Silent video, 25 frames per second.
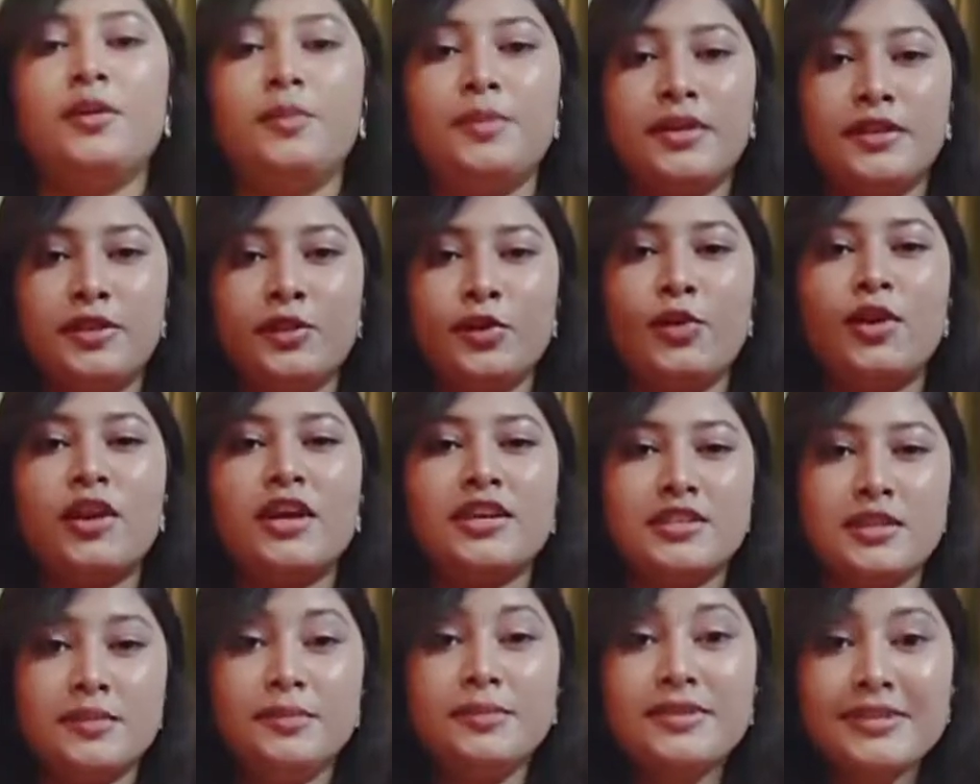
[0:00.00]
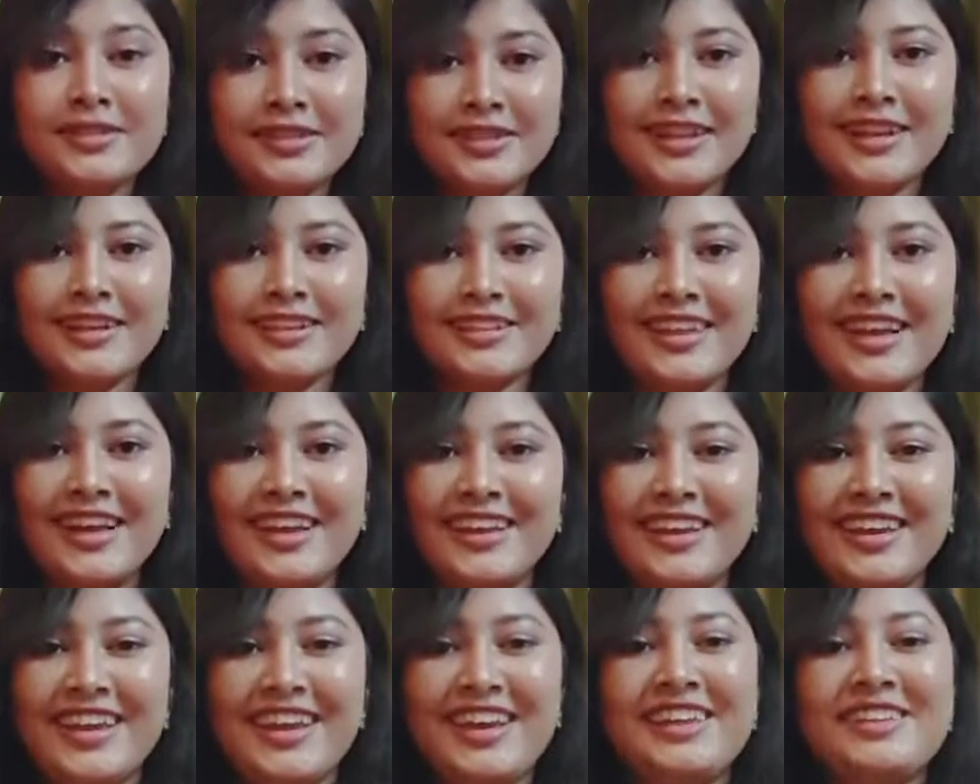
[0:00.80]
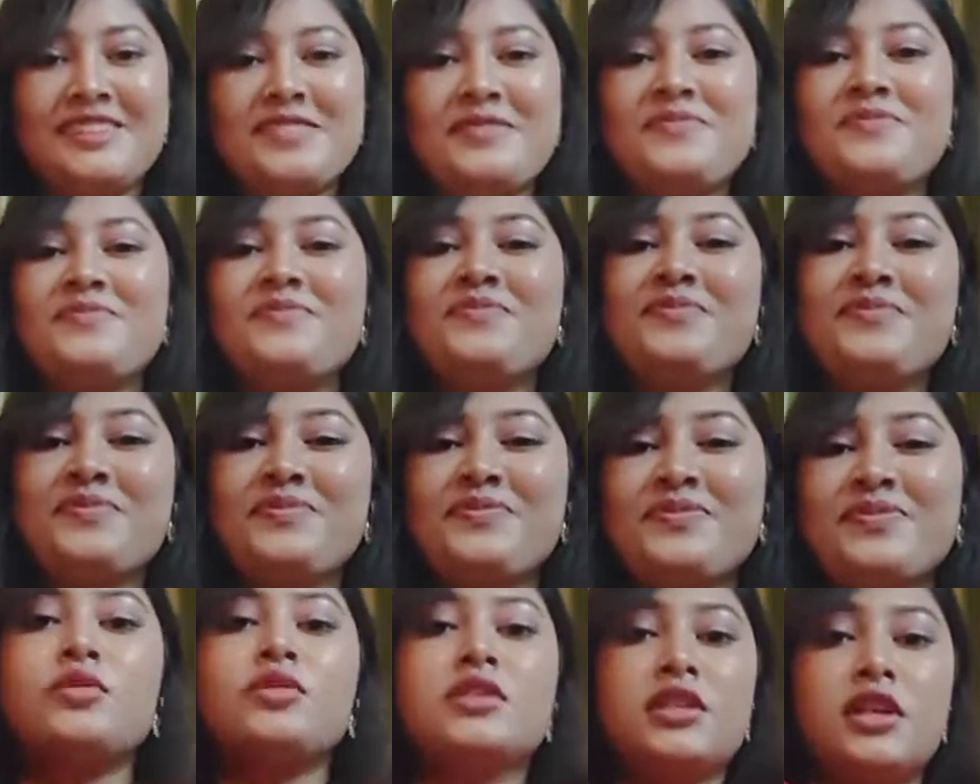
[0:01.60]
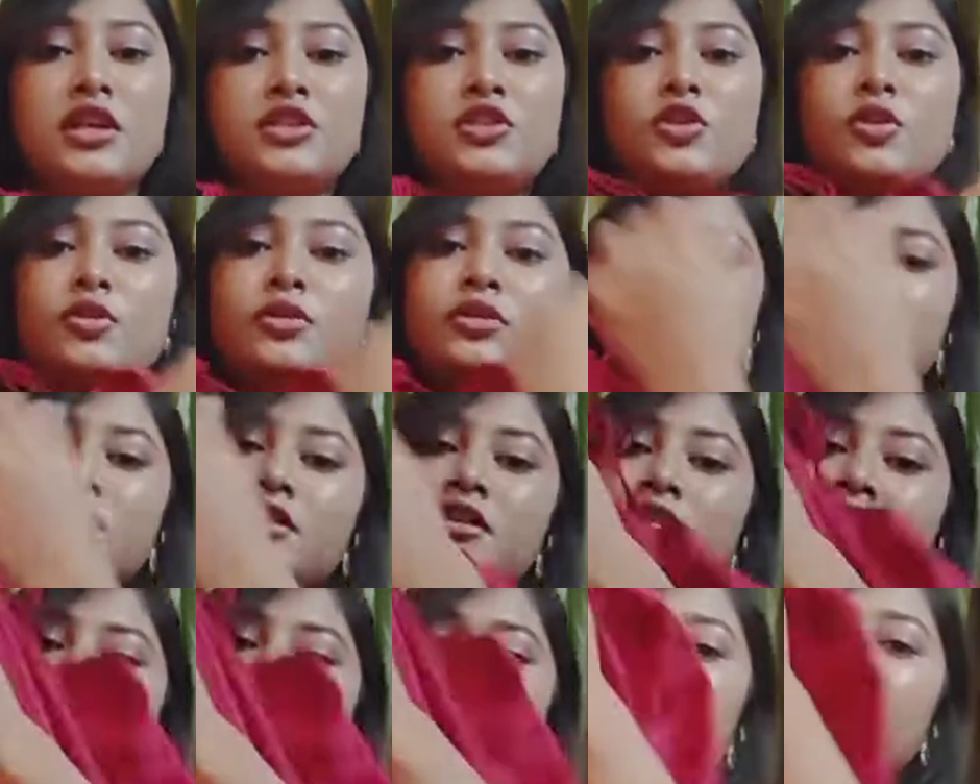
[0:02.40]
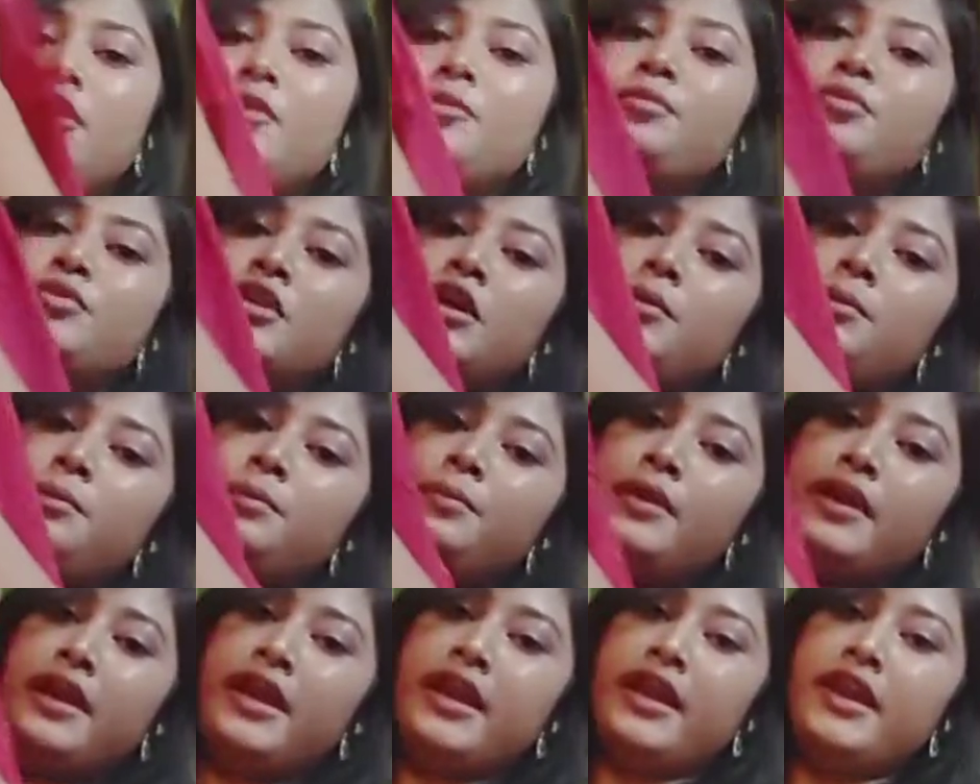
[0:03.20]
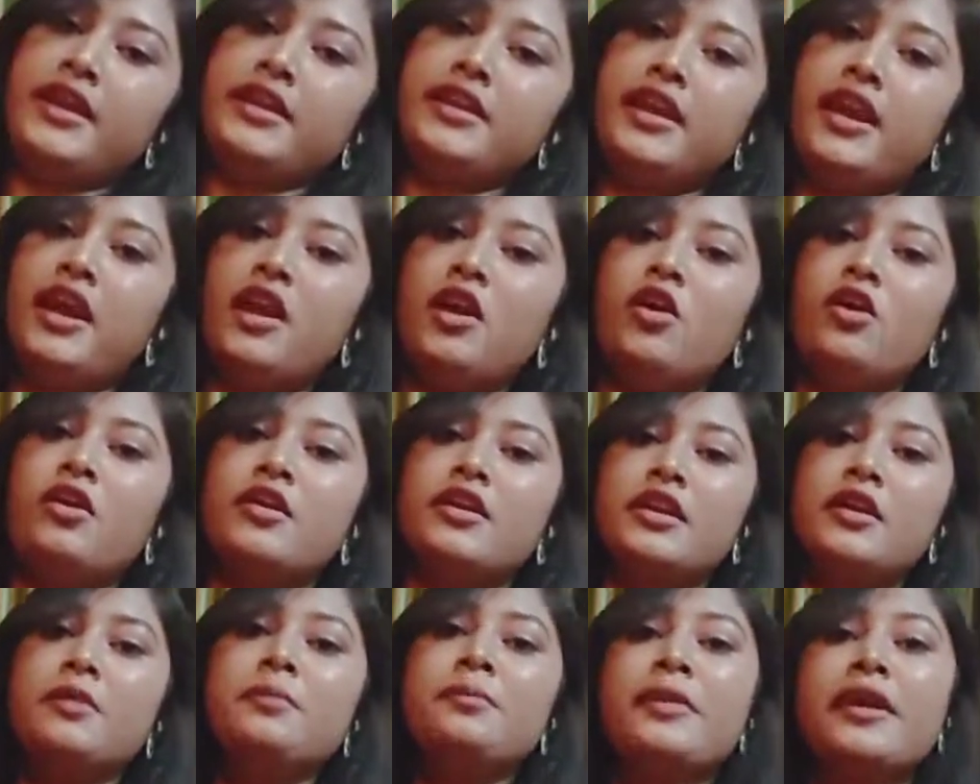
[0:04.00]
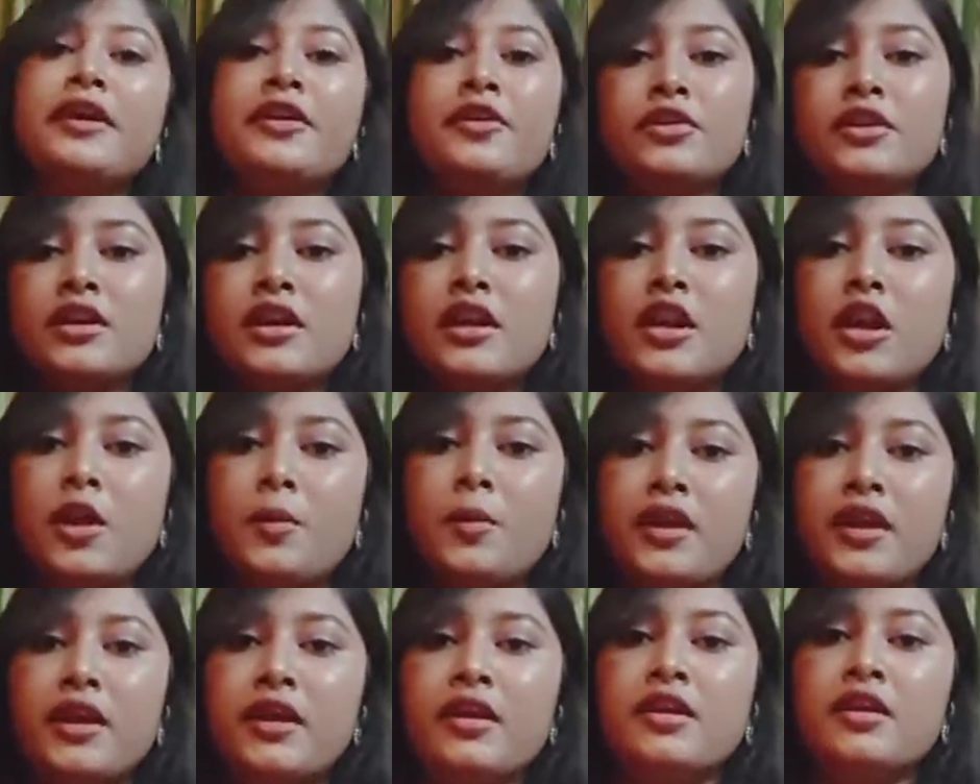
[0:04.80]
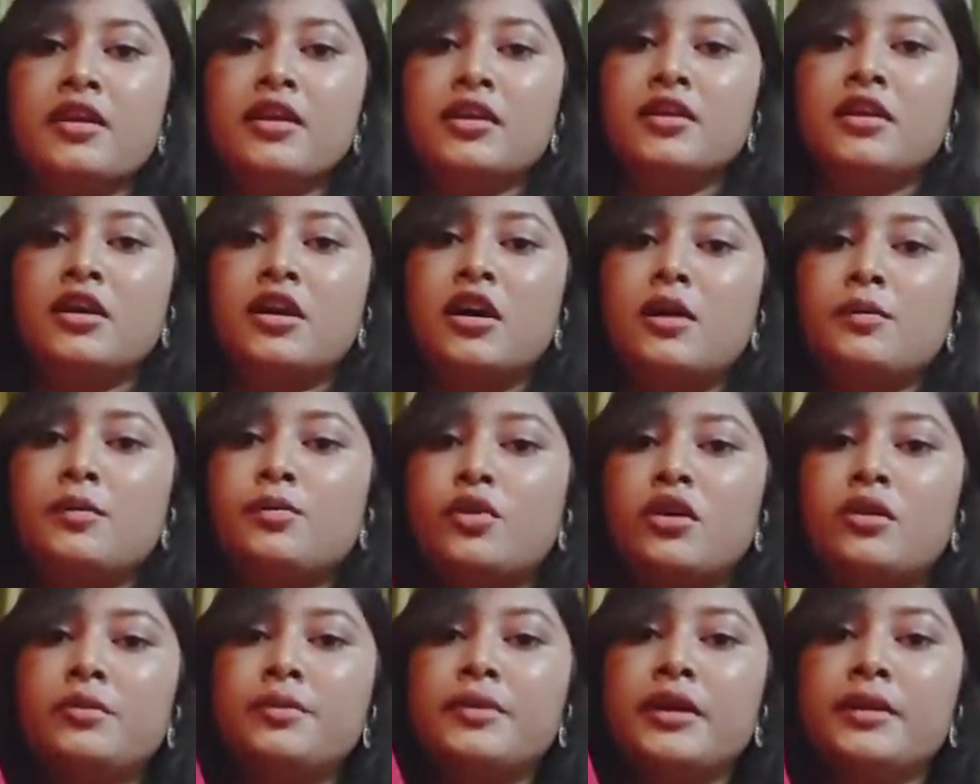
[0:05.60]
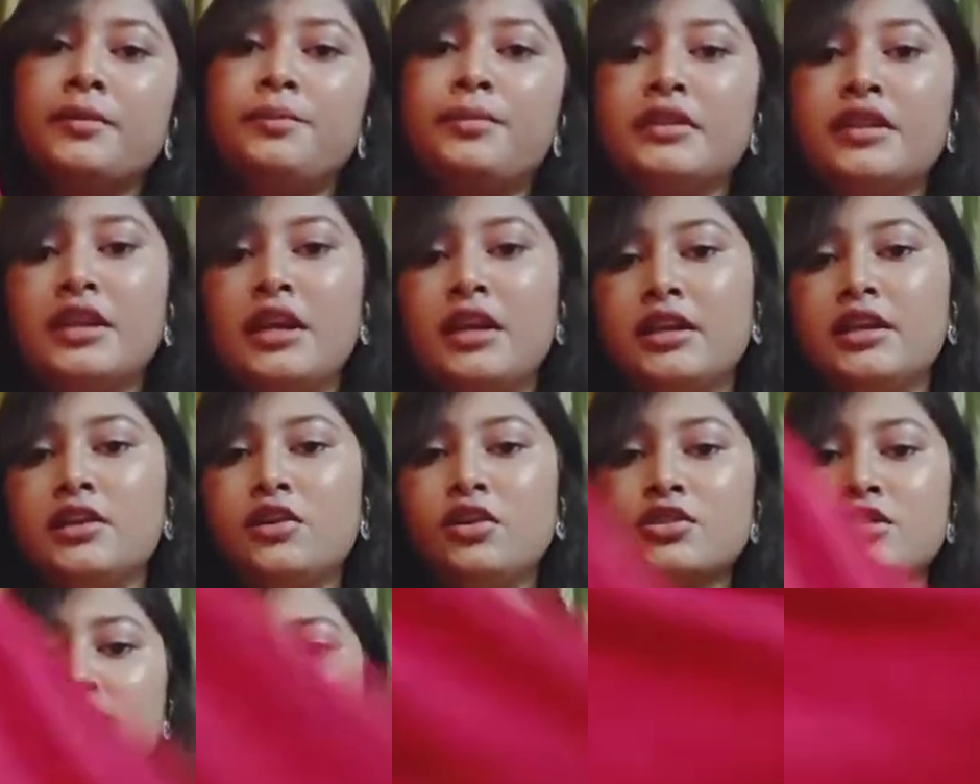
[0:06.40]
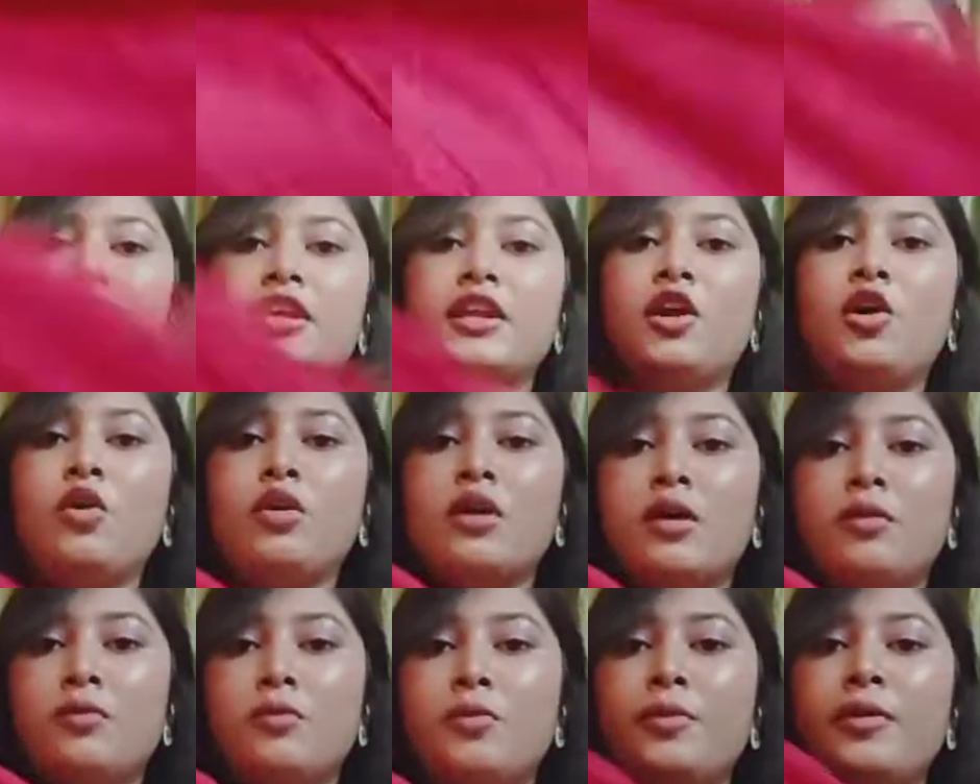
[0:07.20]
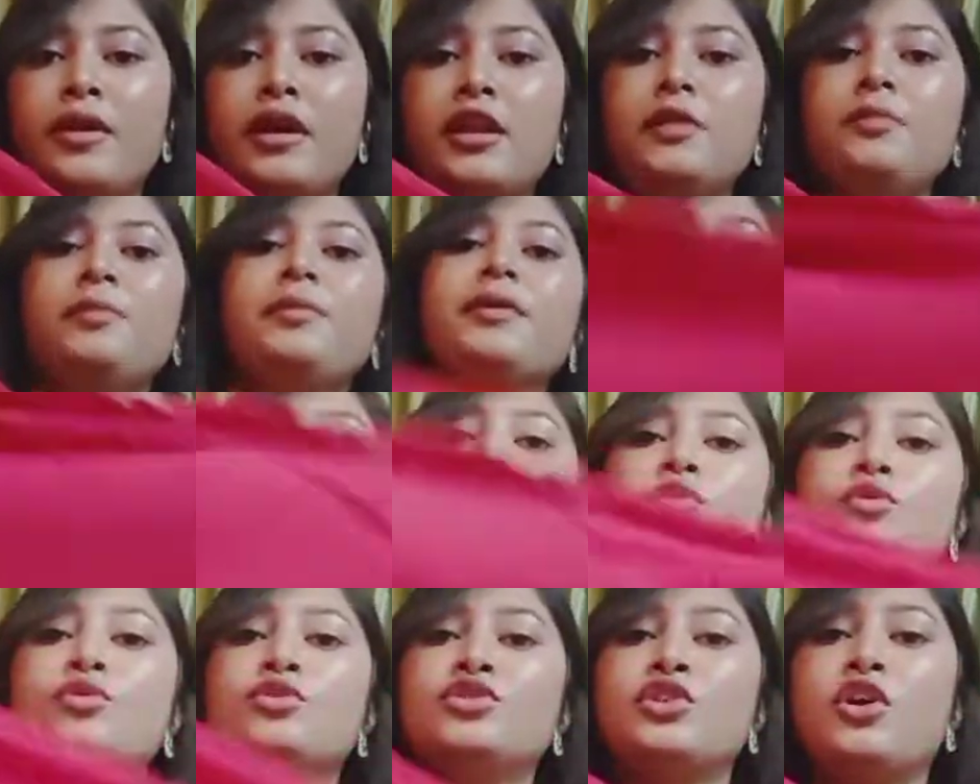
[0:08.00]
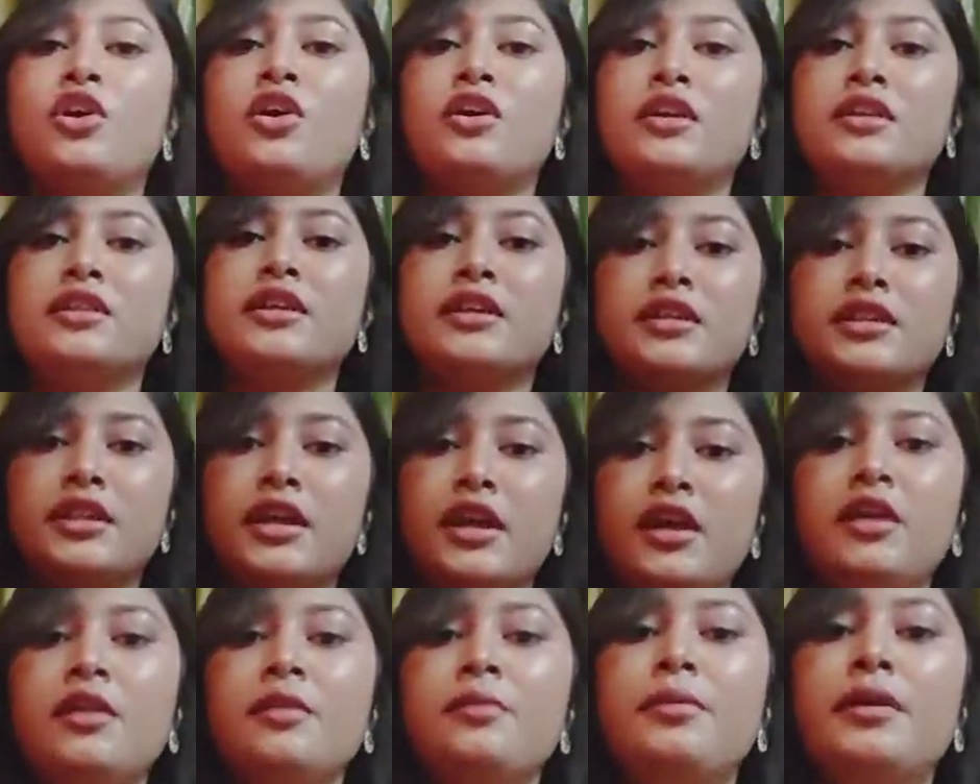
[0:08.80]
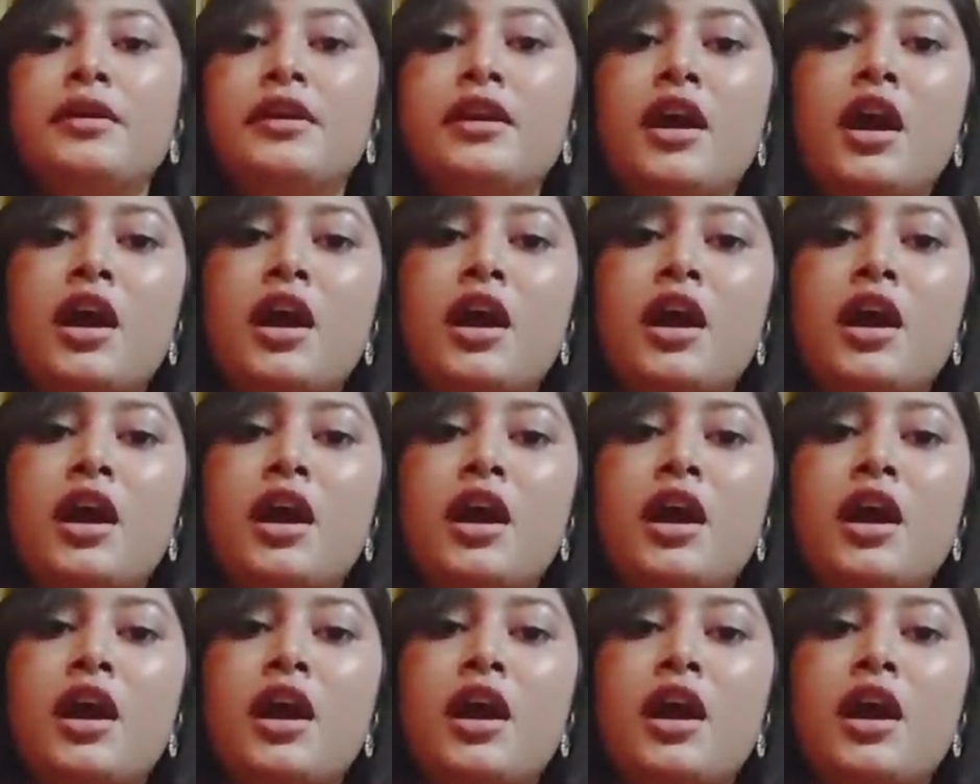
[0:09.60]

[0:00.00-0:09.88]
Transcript: अभी थोड़ा सा मस्त लगता है ये तो इसका जो डिज़ाइन है पूरा प्लेन है और ये मेरून कलर में है आपको अभी पता नहीं कौन सा कलर दिख रहा होगा मोबाइल पे तो कुछ और ही दिखता है बट